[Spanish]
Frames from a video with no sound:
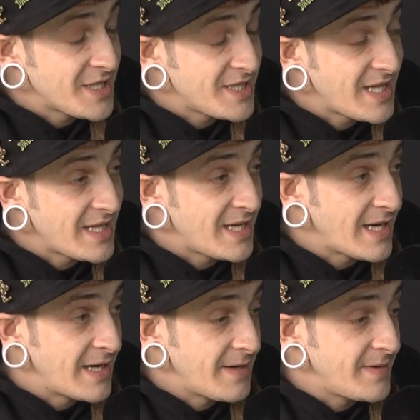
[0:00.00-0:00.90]
necesidad del
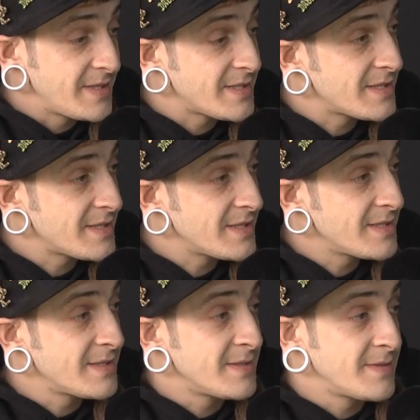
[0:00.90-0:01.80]
cannabis.
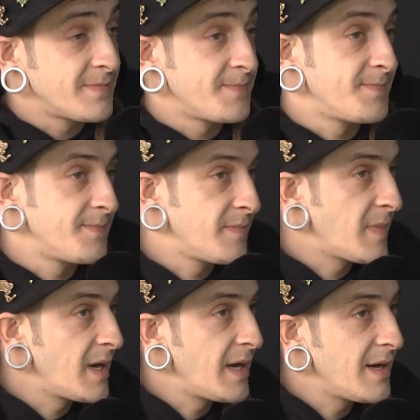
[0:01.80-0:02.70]

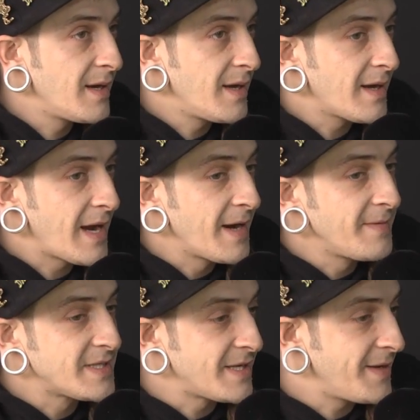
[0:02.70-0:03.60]
El
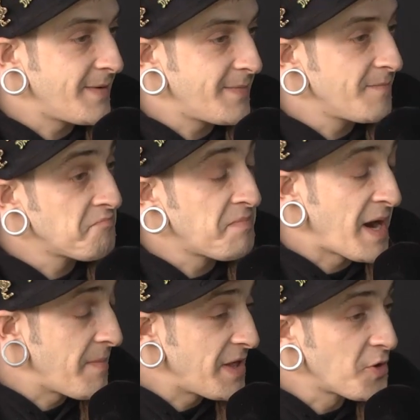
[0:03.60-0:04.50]
cannabis, mm, eh,
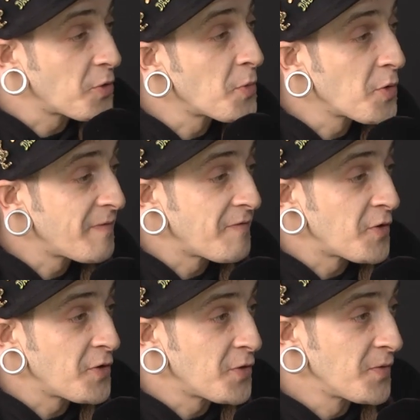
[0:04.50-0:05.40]
para mí, como lo
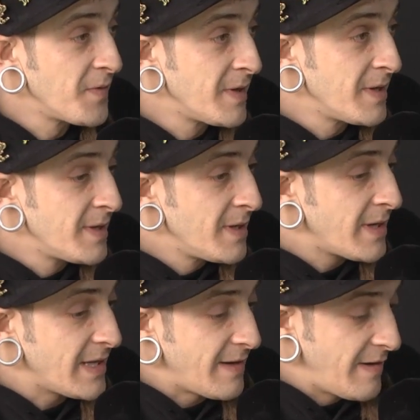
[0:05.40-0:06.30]
vivo yo,
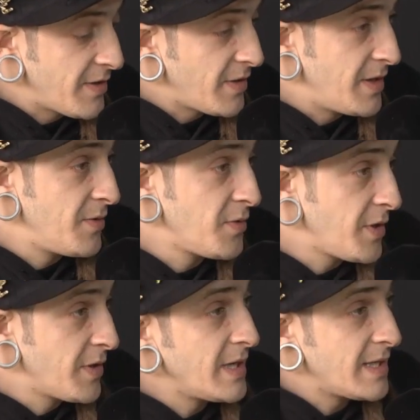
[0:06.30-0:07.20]
que trabajo en el
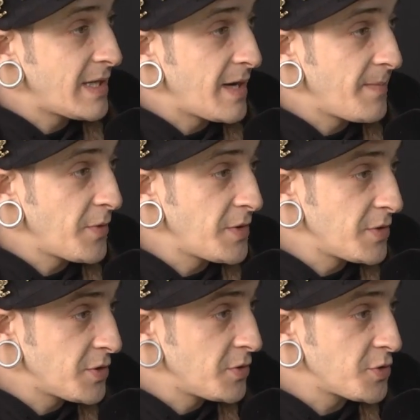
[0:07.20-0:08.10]
lúdico y en el
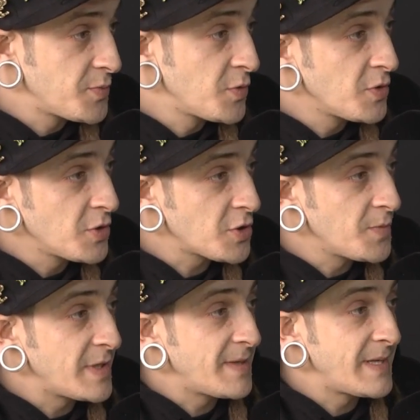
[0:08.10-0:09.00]
terapéutico, son dos mundos
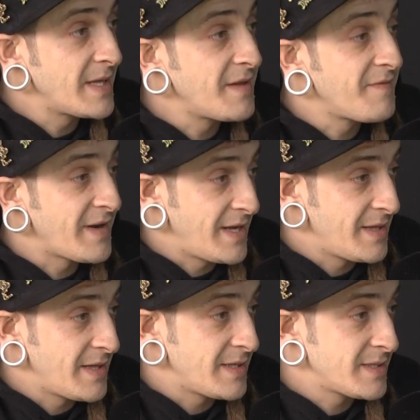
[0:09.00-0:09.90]
completamente
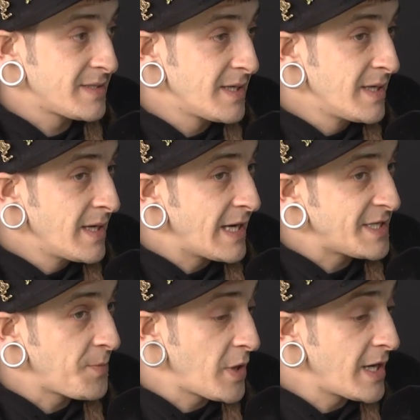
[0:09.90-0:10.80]
diferentes, que
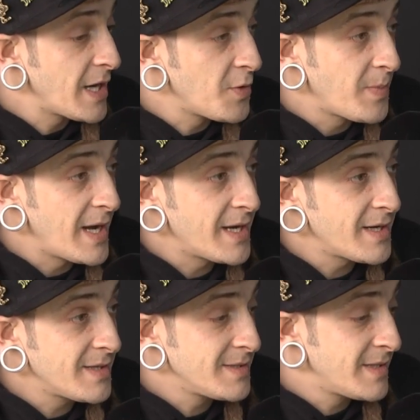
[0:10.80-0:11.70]
se pueden
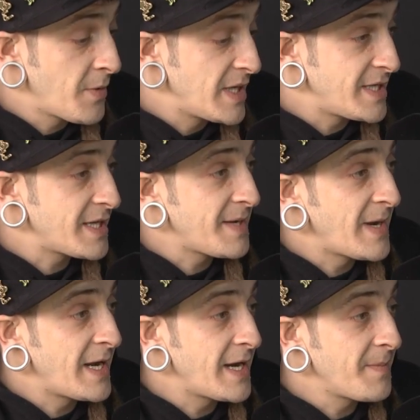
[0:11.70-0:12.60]
acoplar de una cierta
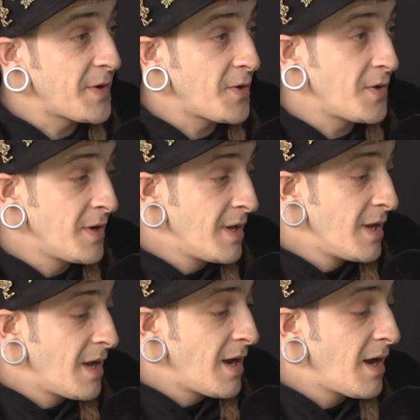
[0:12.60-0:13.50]
manera, pero
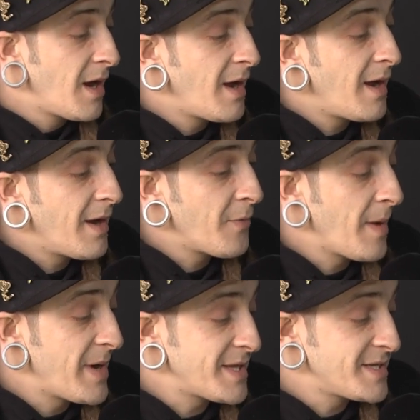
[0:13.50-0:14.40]
eh,
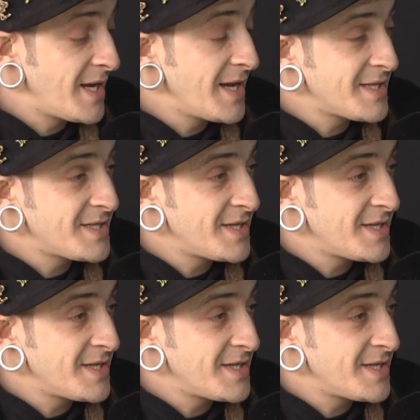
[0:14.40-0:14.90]
una parte se